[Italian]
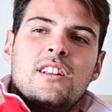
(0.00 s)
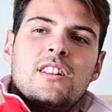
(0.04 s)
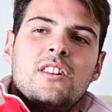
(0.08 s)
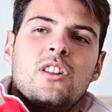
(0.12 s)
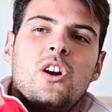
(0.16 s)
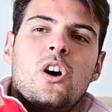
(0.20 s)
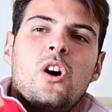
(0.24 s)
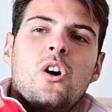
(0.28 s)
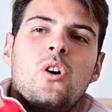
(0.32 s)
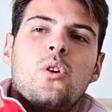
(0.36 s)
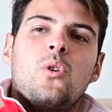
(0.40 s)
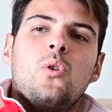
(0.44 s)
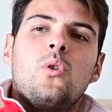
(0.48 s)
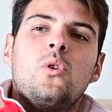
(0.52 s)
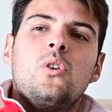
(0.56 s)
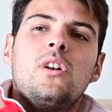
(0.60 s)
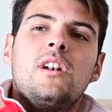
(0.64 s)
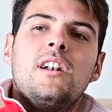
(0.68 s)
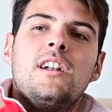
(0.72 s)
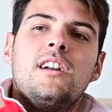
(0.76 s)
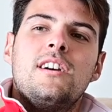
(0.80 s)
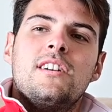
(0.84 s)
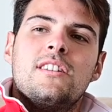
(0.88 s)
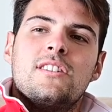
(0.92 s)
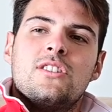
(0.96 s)
No,
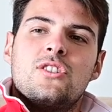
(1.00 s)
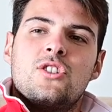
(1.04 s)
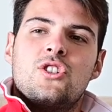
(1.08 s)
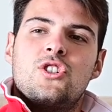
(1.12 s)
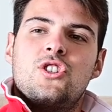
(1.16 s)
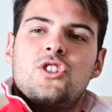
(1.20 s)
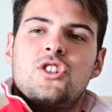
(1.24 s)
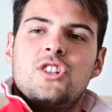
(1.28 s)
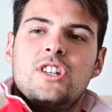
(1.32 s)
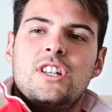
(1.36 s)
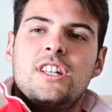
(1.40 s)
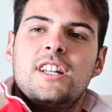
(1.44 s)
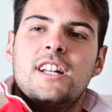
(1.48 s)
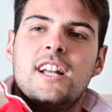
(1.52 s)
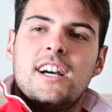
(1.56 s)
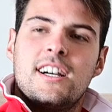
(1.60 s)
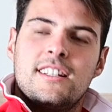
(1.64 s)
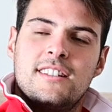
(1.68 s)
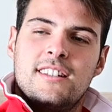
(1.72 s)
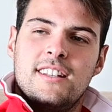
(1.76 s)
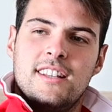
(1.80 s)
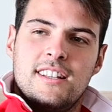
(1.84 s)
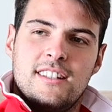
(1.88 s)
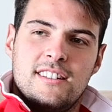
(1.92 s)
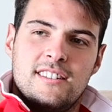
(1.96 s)
All
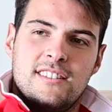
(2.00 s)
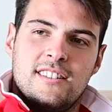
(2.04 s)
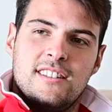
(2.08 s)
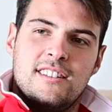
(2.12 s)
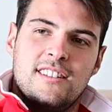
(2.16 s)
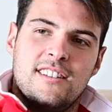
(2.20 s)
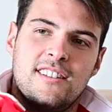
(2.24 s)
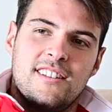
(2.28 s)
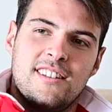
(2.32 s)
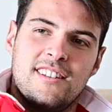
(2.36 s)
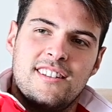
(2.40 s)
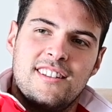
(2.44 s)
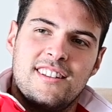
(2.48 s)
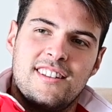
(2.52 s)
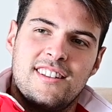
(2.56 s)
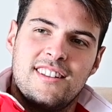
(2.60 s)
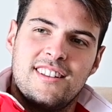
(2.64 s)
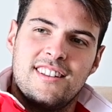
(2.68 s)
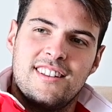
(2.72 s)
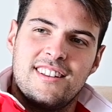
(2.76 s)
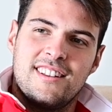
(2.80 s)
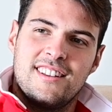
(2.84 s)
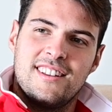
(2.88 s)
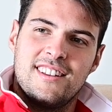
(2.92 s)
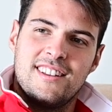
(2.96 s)
Ginatese
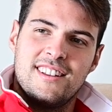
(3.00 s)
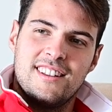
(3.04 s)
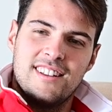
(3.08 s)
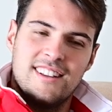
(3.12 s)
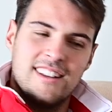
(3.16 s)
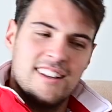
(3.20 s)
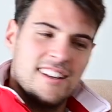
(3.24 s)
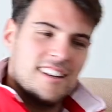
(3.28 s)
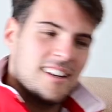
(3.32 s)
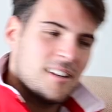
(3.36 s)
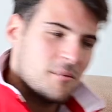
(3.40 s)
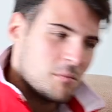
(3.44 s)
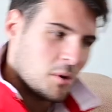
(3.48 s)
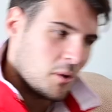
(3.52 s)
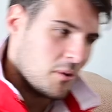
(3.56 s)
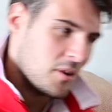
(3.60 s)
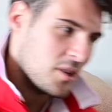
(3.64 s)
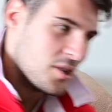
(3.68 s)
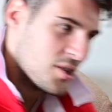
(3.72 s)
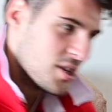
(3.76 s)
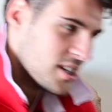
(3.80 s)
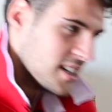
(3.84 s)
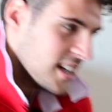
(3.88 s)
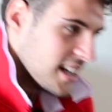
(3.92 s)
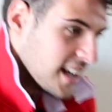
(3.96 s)

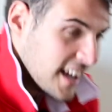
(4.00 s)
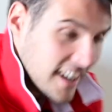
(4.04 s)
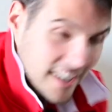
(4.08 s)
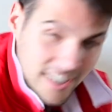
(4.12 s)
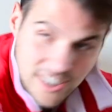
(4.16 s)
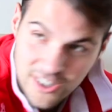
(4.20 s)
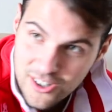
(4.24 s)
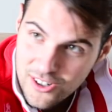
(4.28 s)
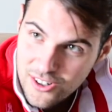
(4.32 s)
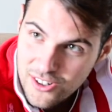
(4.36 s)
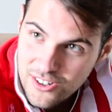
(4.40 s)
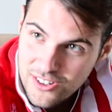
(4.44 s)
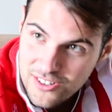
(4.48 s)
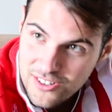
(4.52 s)
provincia di Lecco.